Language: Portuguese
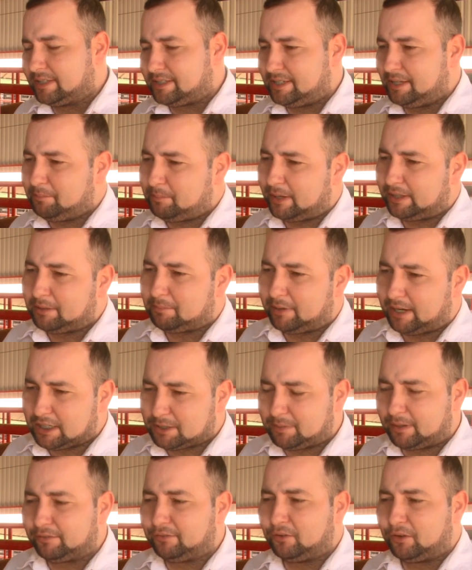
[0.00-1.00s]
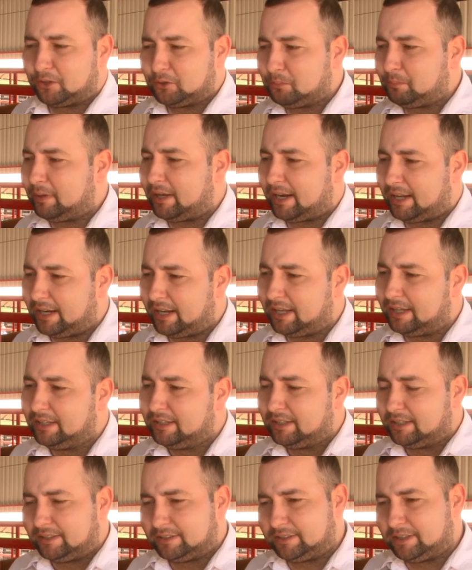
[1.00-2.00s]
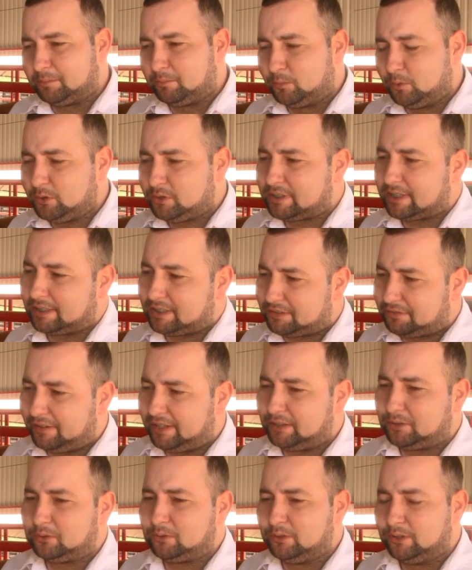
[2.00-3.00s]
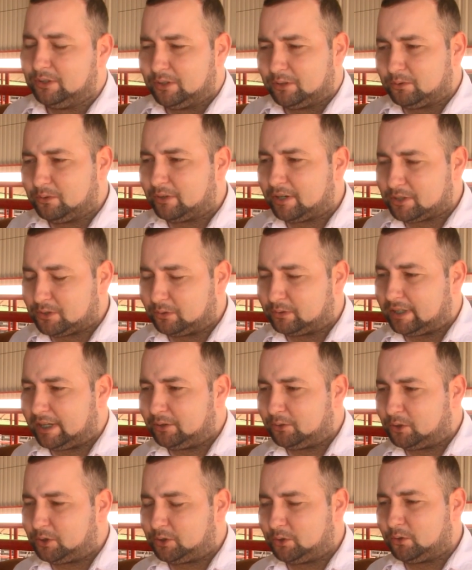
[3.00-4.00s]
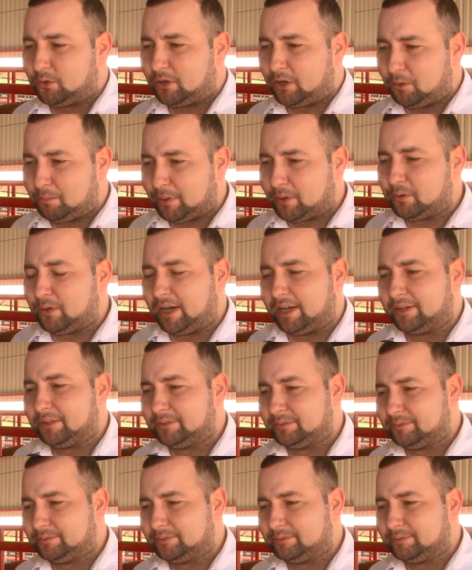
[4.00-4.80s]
sempre animais para fora do Paraná. Estamos muito satisfeitos com o resultado do show rural pecuário.